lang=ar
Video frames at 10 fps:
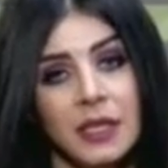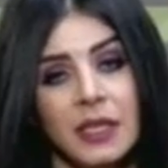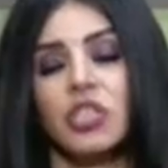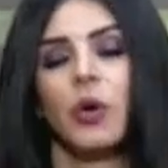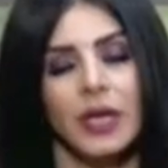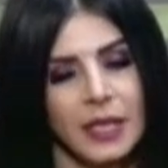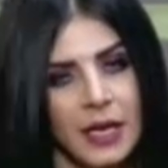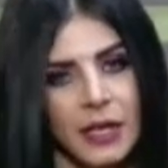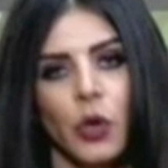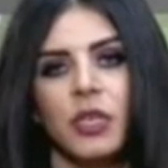التشققات
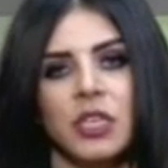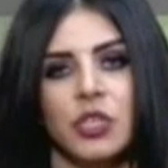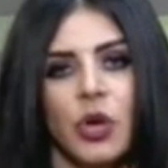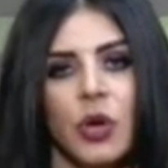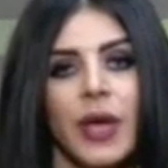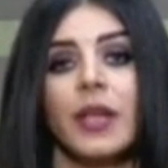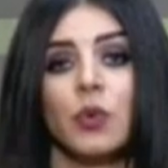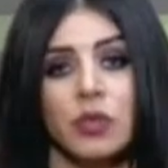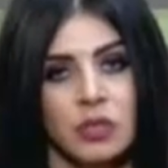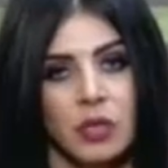احنا قلنا
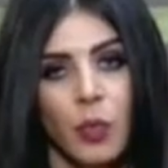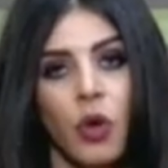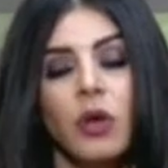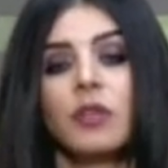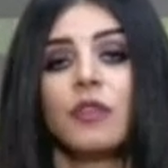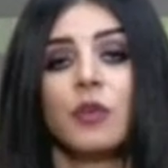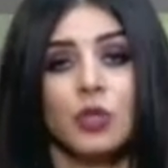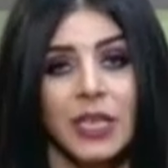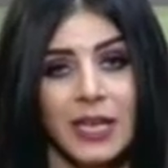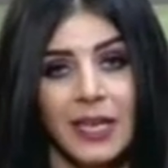التشققات والتصبغات في
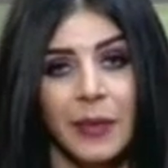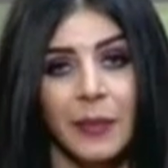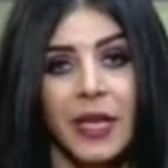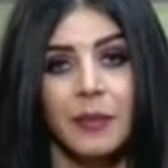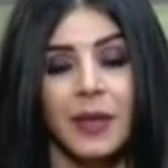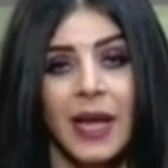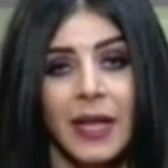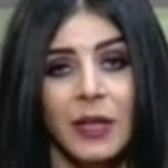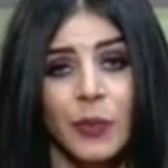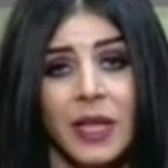مشكله كمان
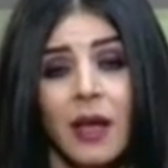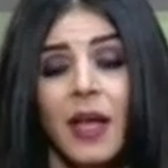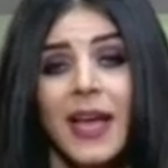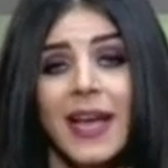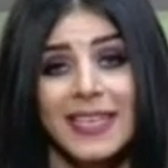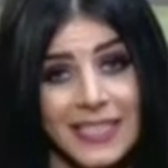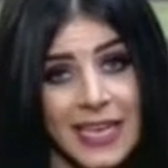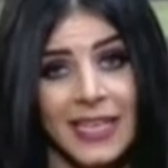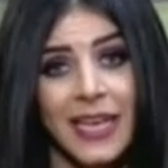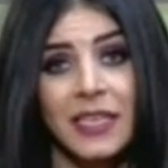بيعانوا منها
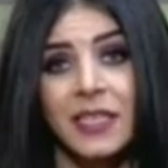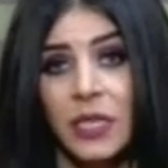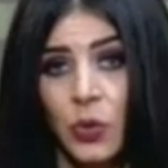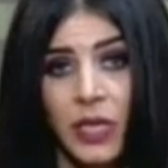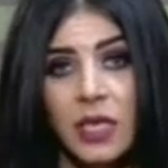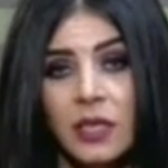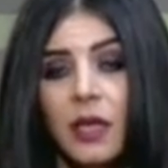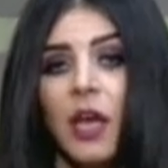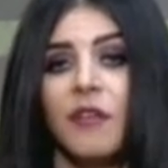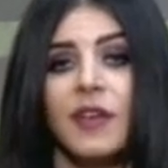السيدات السيلوليت
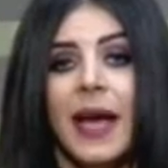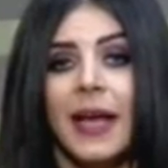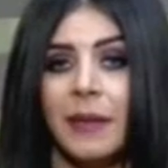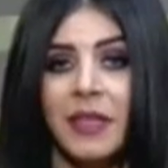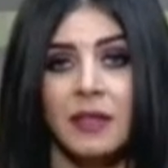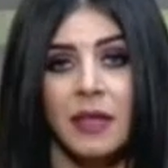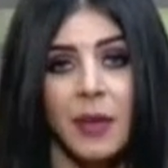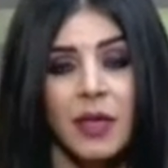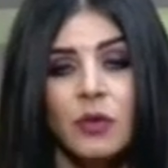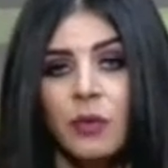في علامات
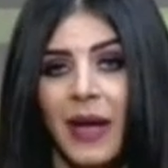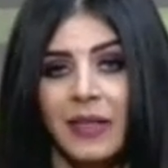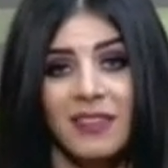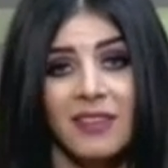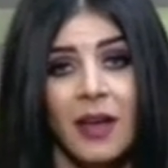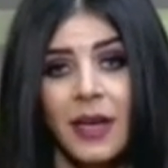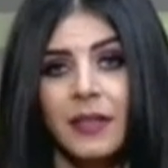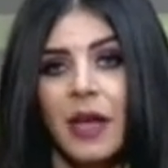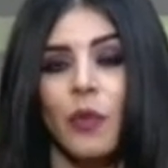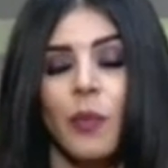التمدد بعد
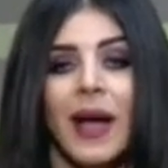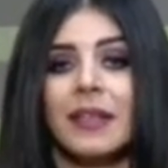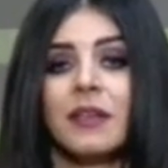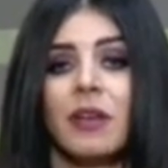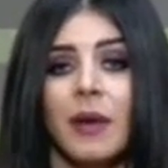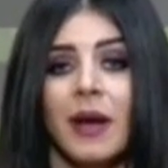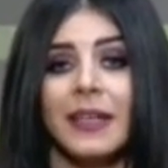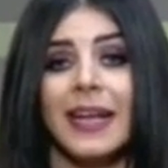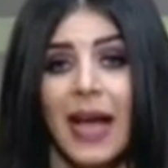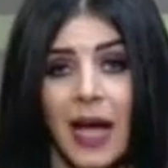الدايت او بعد
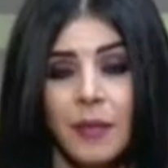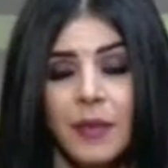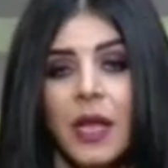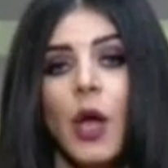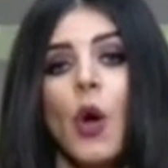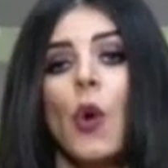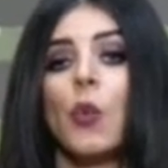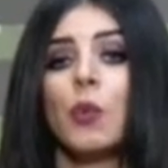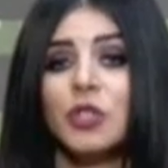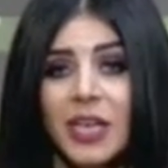طبعا الحمل
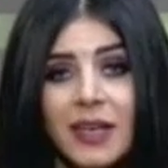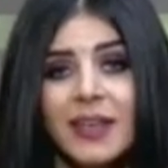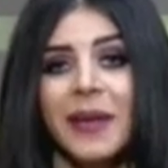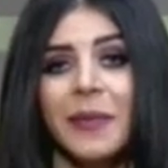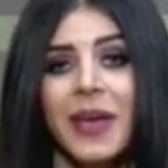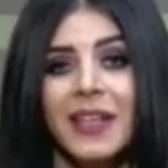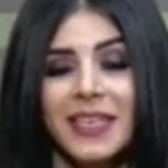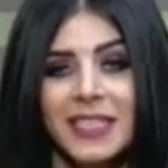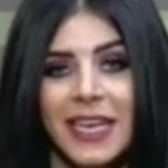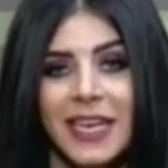ومشكله كمان
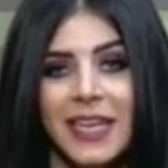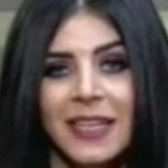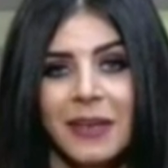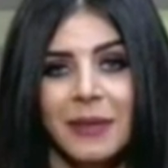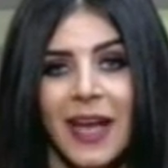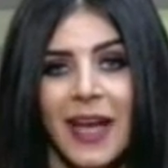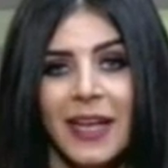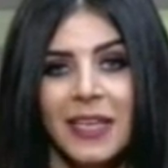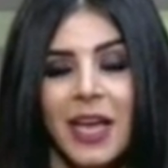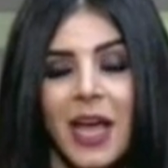السيدات اللي
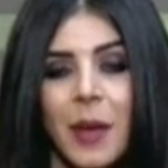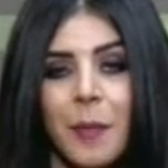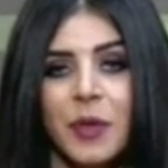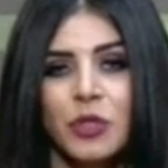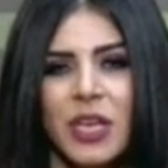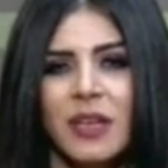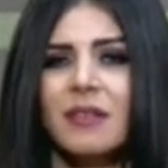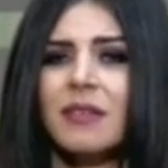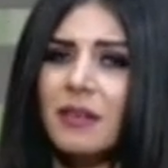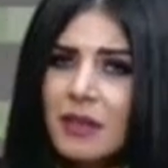بتعاني من مشكله
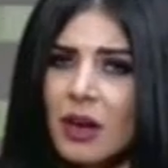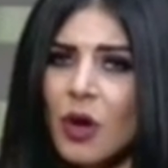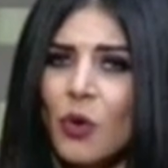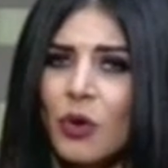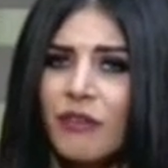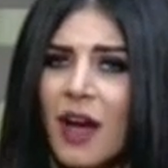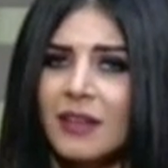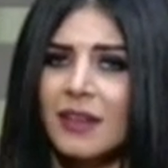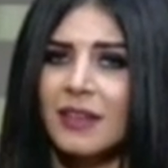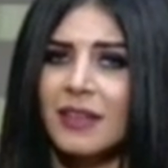ترهل في
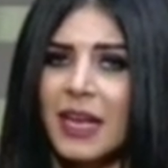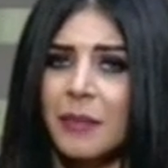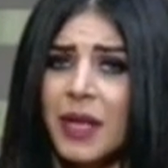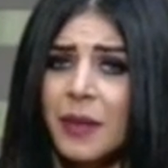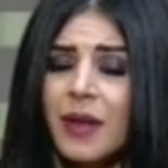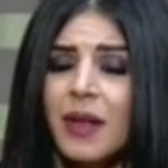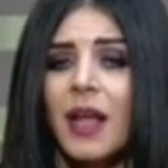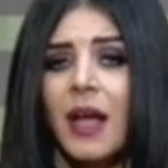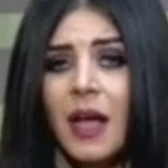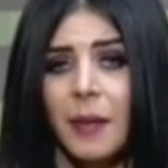عضله المهبل
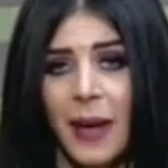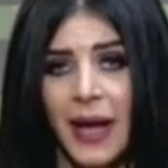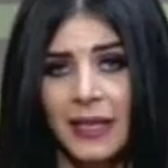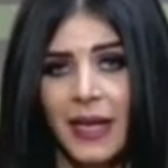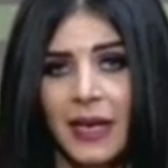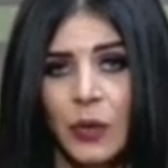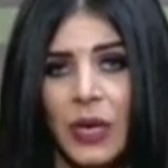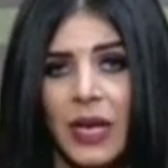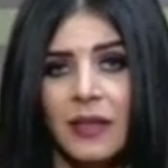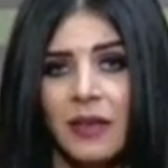بعد
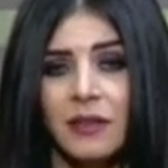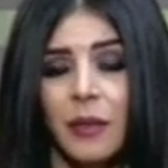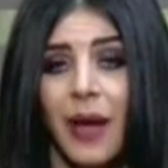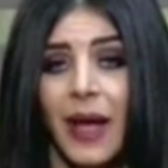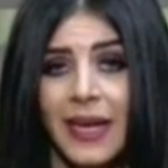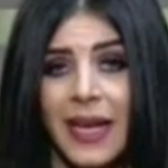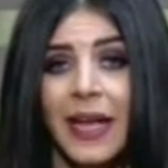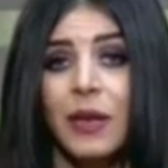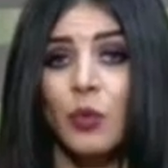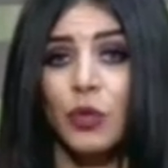الولاده الطبيعيه
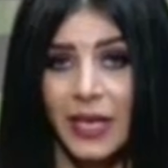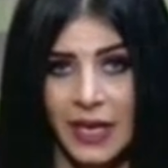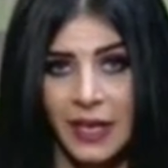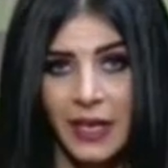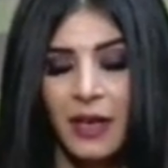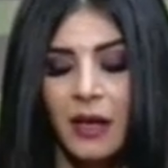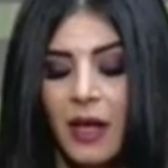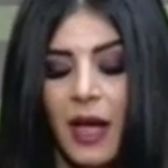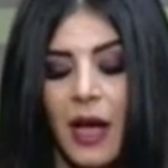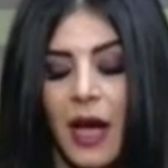المتكرره
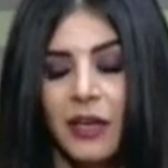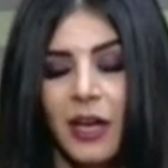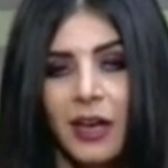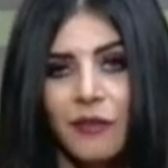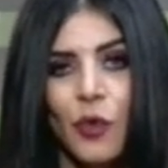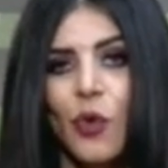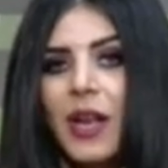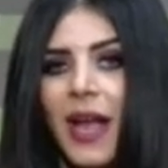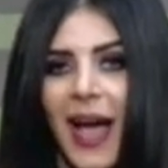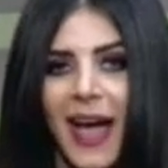هنعرف
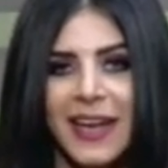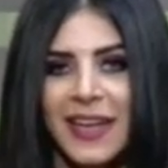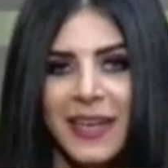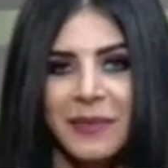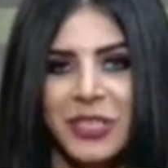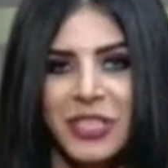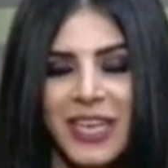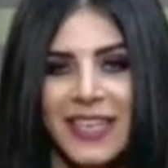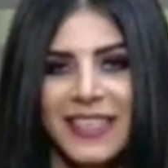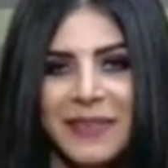كل حل
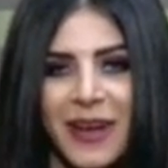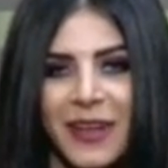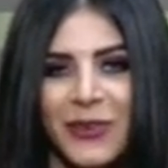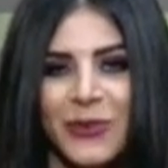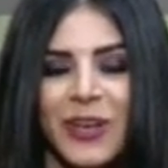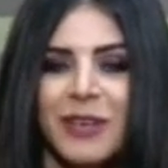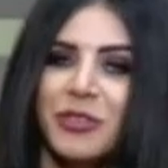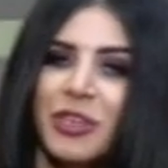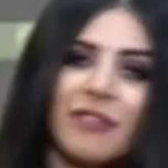المشاكل دي مع الدكتوره اللي